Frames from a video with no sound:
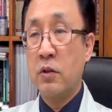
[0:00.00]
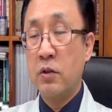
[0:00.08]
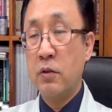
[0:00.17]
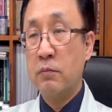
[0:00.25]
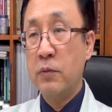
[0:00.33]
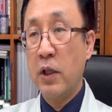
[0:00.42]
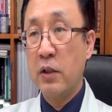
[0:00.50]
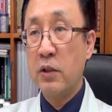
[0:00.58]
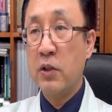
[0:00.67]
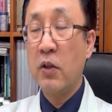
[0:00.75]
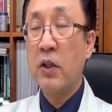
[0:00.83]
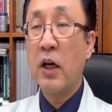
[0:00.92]
음식을
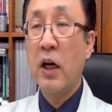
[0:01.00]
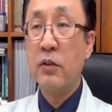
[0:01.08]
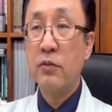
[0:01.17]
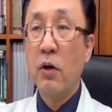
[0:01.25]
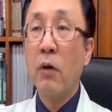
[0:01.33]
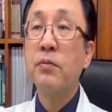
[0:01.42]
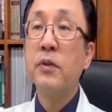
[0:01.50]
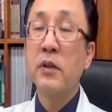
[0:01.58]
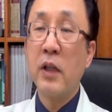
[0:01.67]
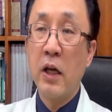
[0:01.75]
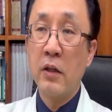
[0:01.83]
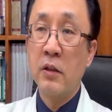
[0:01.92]
저장할 수
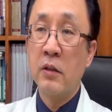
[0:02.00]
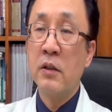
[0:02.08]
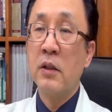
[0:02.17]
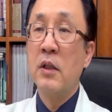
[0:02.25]
없을 때는